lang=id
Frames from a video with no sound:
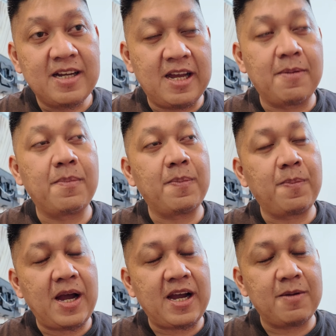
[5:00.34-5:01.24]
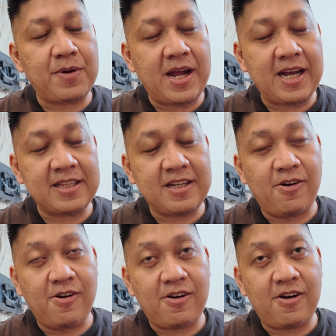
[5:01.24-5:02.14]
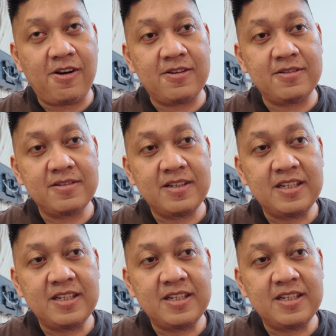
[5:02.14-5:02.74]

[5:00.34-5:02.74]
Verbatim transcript: eh akan berangkat ke Hong Kong